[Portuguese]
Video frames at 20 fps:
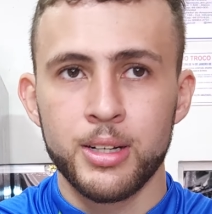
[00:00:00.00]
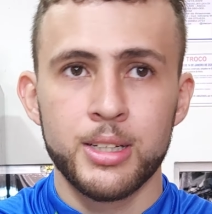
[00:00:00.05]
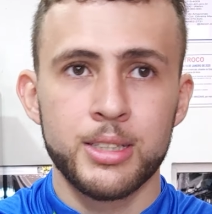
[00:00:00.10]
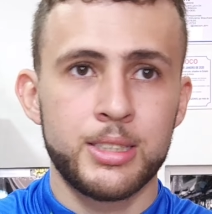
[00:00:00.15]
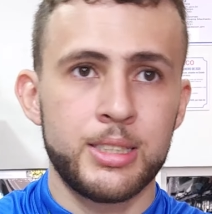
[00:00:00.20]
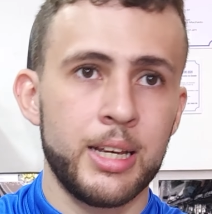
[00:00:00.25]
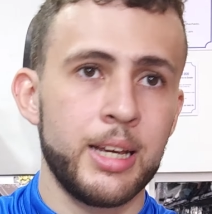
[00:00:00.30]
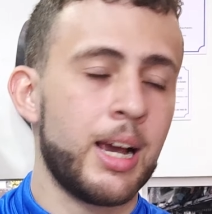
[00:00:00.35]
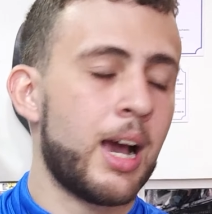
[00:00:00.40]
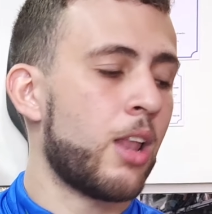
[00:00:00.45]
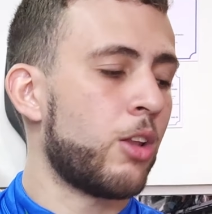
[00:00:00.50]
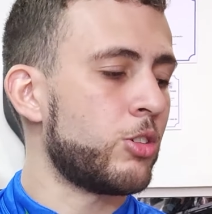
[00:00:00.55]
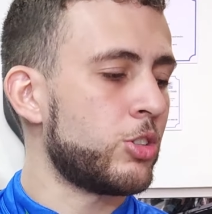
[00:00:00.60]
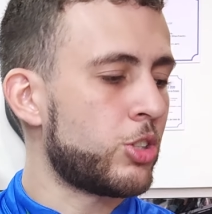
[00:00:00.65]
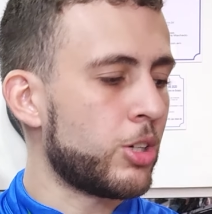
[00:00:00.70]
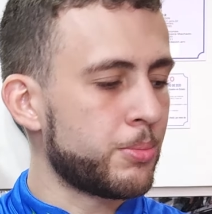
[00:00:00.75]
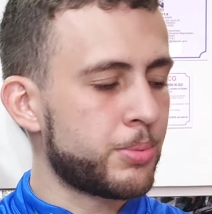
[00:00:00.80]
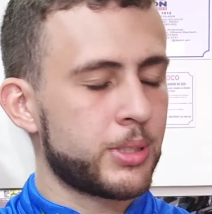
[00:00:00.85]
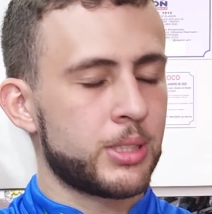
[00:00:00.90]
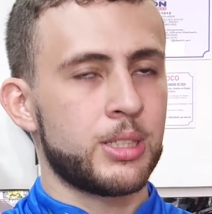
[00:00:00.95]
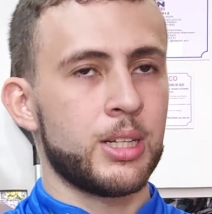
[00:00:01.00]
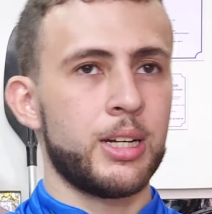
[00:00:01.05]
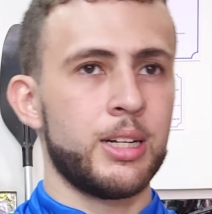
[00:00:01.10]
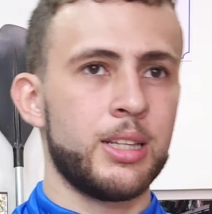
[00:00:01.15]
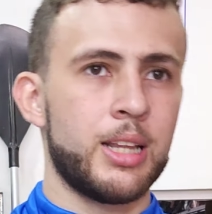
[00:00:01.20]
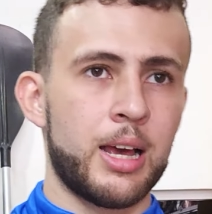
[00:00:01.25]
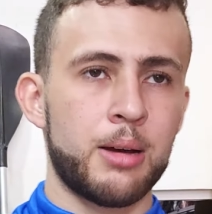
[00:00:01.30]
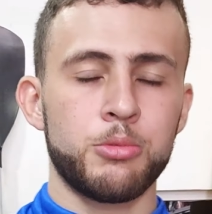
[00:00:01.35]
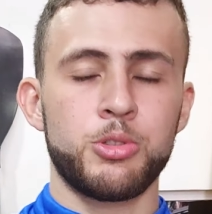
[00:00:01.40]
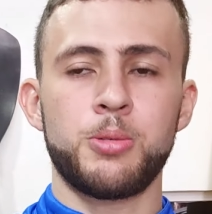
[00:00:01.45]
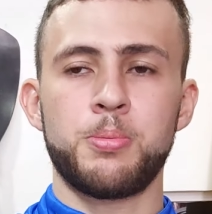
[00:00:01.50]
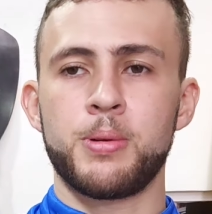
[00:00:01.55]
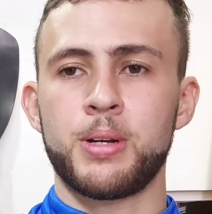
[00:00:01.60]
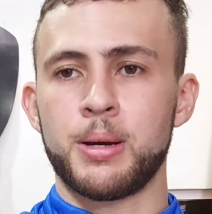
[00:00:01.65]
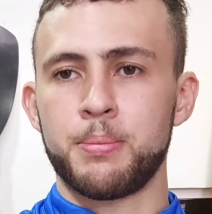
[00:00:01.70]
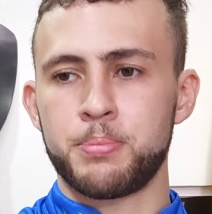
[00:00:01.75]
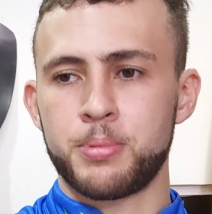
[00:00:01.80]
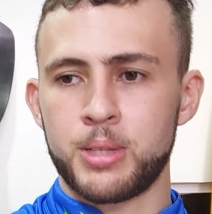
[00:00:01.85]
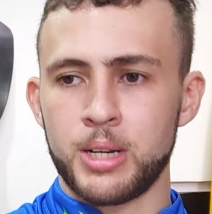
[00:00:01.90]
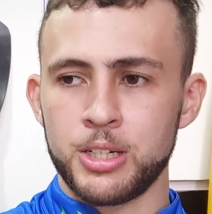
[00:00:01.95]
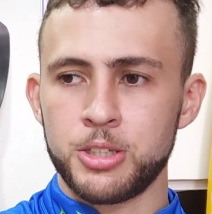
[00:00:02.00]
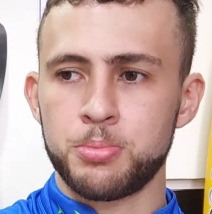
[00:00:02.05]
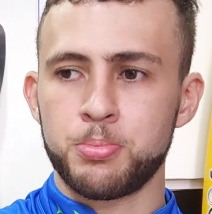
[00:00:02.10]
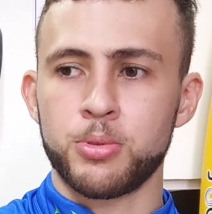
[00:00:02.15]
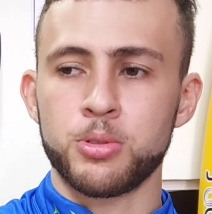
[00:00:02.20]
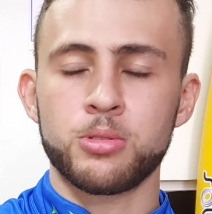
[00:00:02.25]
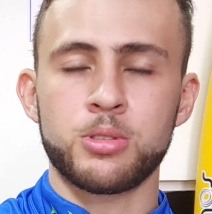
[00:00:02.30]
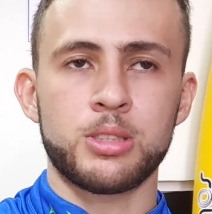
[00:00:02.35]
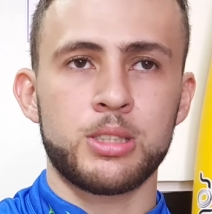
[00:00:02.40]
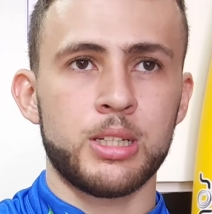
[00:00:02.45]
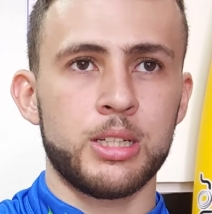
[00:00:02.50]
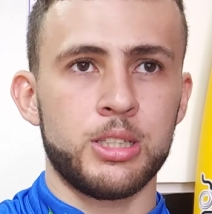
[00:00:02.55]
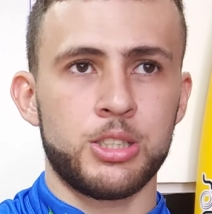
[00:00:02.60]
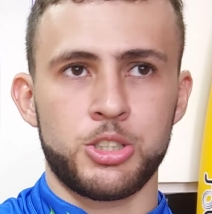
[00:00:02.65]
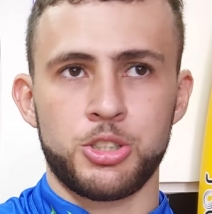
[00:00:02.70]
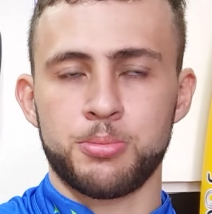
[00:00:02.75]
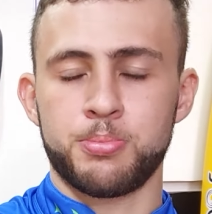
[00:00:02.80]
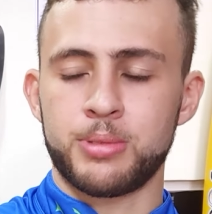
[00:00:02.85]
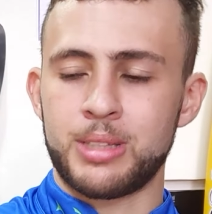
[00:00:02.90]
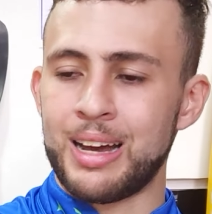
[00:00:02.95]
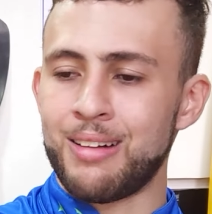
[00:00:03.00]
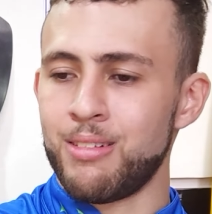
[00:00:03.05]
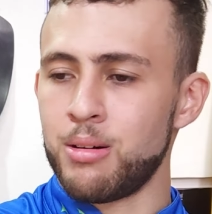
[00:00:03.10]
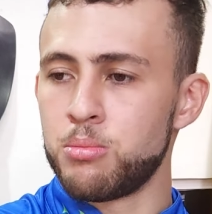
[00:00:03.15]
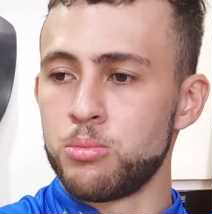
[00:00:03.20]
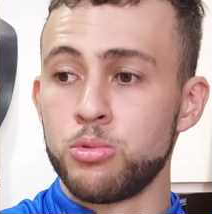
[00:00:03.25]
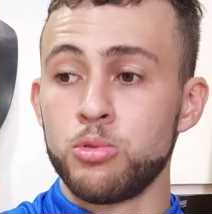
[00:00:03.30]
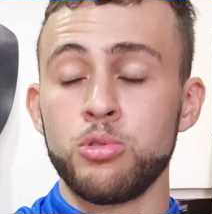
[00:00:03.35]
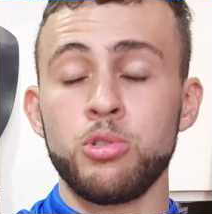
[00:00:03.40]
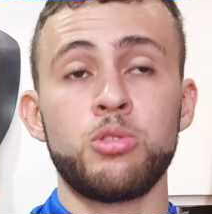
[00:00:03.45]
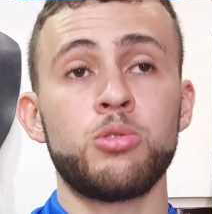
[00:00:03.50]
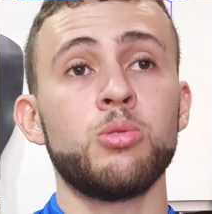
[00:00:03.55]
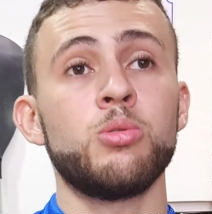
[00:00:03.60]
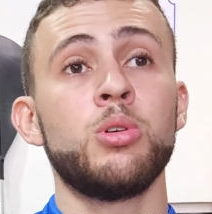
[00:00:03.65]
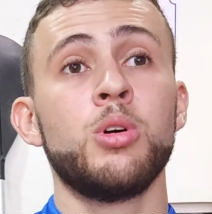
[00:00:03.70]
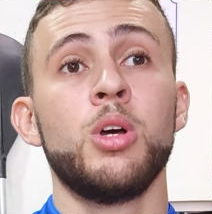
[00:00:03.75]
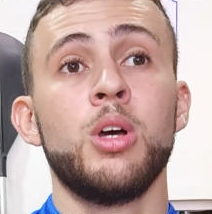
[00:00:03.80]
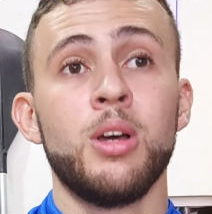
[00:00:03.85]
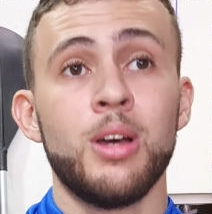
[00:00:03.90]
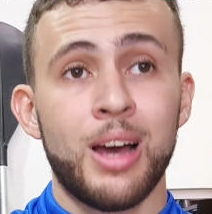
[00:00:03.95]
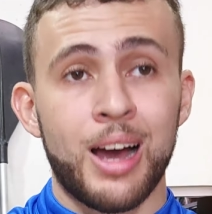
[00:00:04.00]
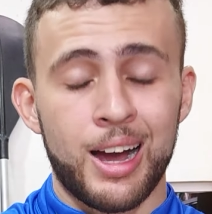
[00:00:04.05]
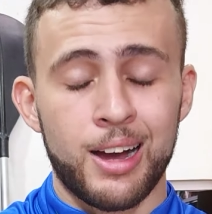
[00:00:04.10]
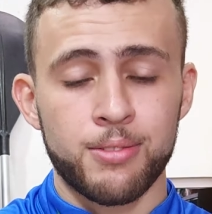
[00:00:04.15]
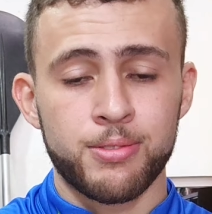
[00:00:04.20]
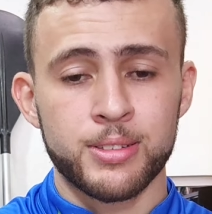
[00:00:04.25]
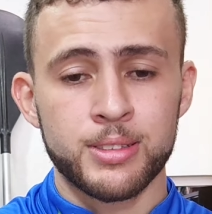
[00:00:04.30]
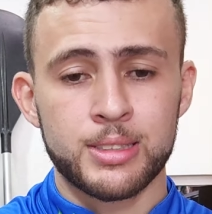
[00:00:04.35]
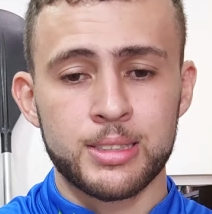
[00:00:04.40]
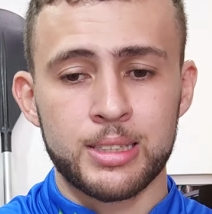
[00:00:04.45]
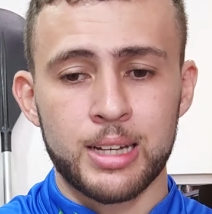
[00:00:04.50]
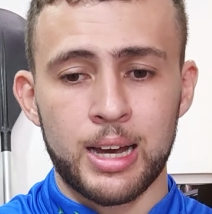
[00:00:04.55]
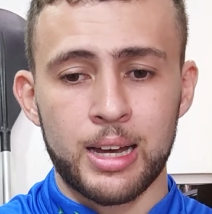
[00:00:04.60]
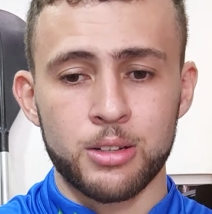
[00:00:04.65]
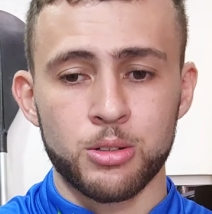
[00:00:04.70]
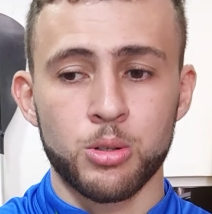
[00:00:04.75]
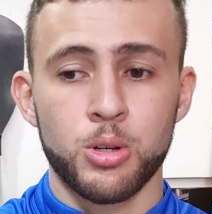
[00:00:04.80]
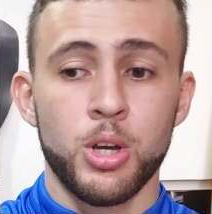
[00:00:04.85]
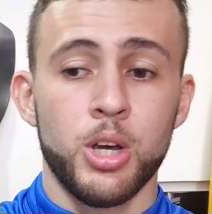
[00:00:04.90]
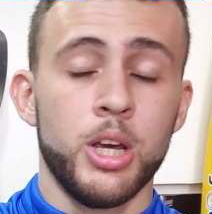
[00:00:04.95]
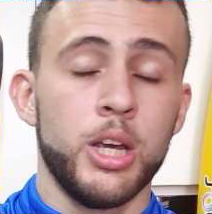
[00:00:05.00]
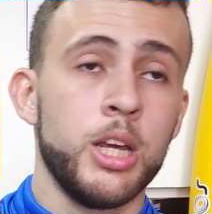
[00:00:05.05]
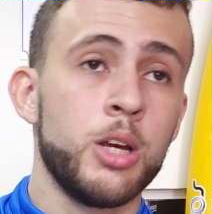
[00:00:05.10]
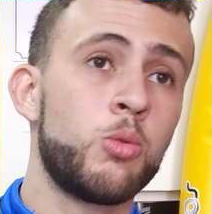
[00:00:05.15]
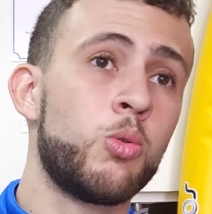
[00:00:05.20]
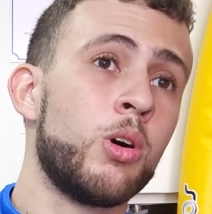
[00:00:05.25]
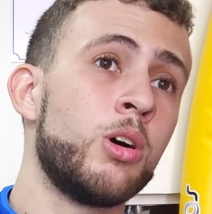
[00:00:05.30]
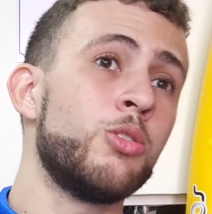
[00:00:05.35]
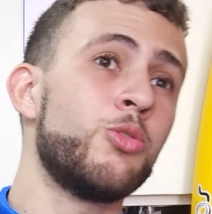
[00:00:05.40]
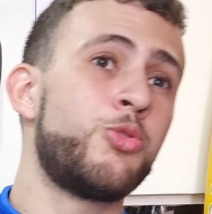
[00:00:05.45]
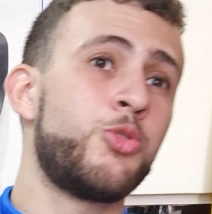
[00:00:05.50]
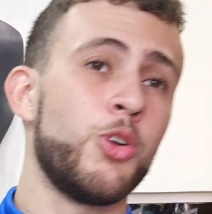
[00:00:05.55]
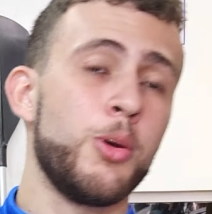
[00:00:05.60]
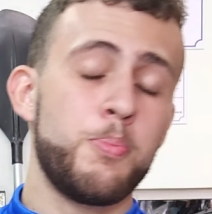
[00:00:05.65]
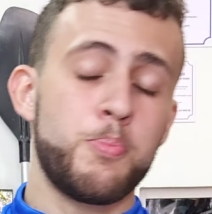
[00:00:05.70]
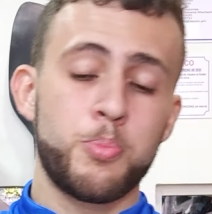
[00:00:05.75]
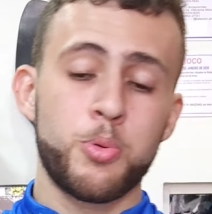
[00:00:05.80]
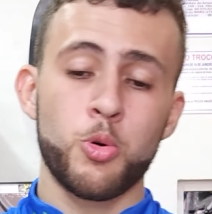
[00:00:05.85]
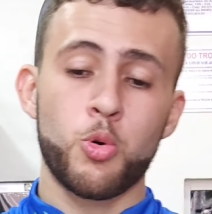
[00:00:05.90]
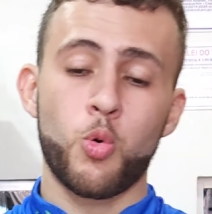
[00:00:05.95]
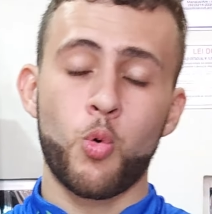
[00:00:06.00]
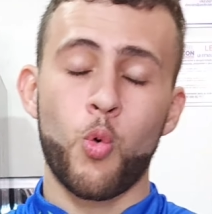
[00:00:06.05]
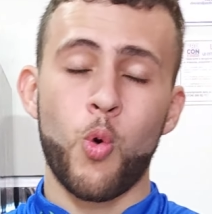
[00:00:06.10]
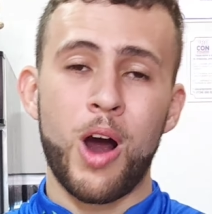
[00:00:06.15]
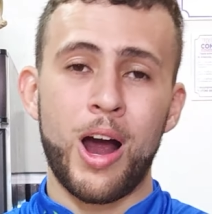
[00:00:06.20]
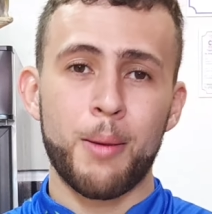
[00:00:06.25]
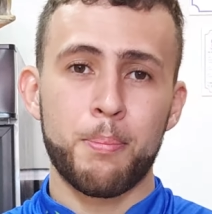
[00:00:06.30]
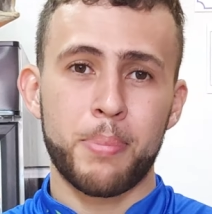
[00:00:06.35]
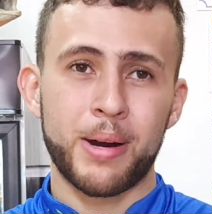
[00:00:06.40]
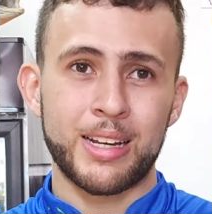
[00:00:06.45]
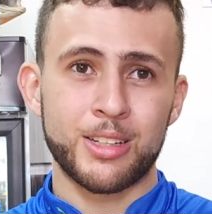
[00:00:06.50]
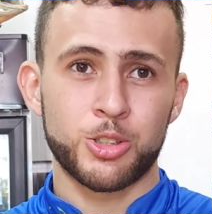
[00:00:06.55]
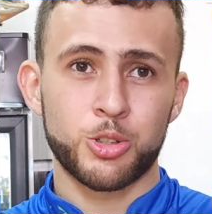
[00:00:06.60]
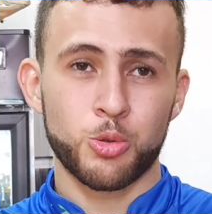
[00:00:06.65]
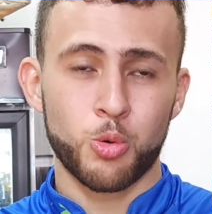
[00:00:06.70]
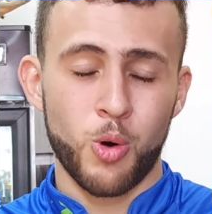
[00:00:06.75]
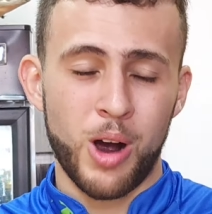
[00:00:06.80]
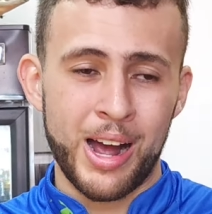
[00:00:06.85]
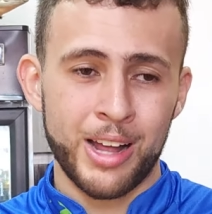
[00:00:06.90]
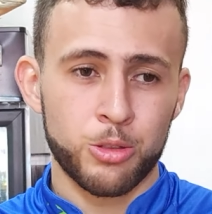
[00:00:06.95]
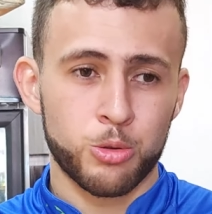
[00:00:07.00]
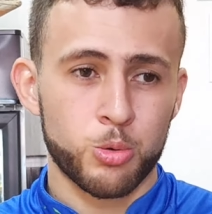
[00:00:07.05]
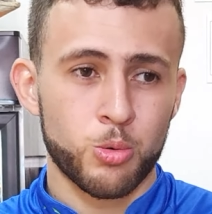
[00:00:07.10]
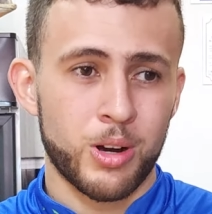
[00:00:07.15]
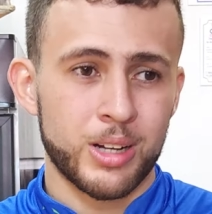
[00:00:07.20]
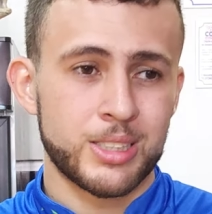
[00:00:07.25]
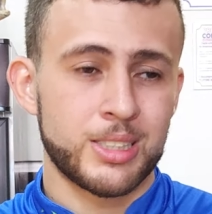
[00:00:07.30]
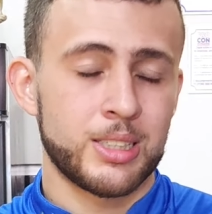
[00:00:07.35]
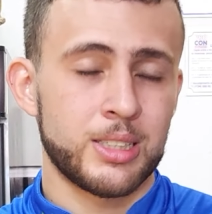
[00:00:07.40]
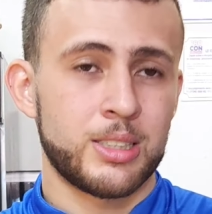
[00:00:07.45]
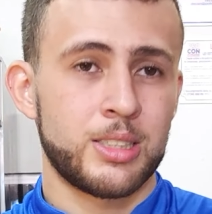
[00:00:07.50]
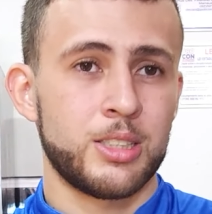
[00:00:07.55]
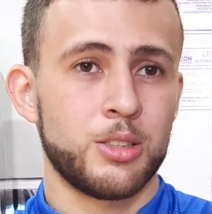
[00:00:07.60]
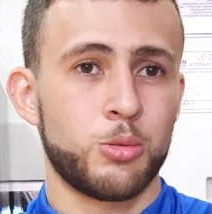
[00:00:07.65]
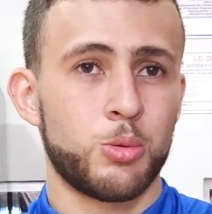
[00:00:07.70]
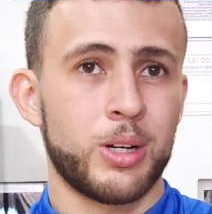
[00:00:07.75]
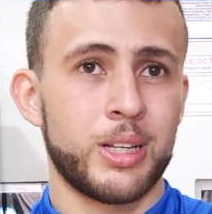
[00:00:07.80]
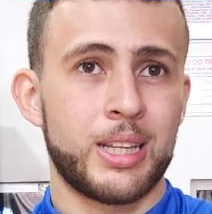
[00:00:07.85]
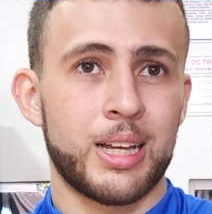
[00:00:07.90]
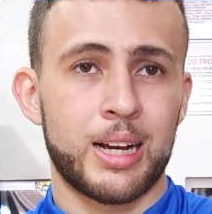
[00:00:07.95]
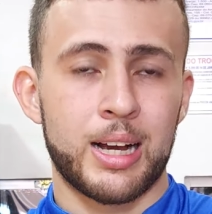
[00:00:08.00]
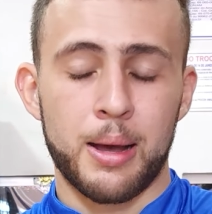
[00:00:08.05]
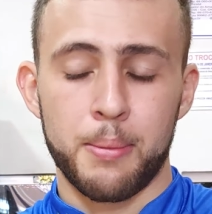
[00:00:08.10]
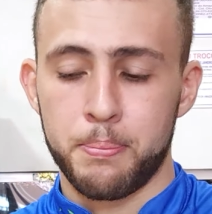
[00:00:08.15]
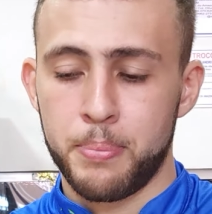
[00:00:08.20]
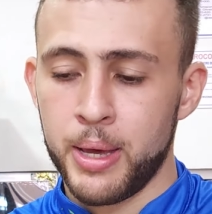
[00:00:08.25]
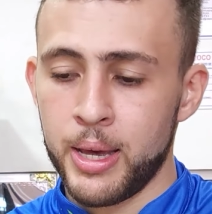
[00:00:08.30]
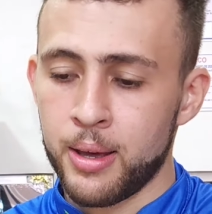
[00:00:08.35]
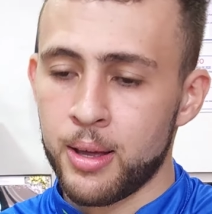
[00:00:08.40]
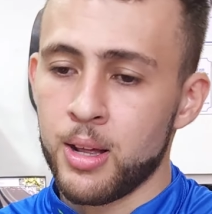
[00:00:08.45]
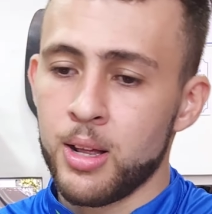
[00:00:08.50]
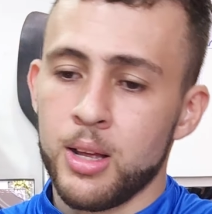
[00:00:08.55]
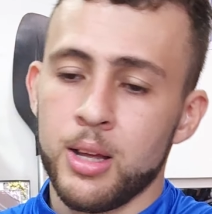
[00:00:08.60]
100 galões, só para vocês terem ideia, multiplica por 3.6, tipo, estava muito avançado. E quando foi para os 4 450 HP,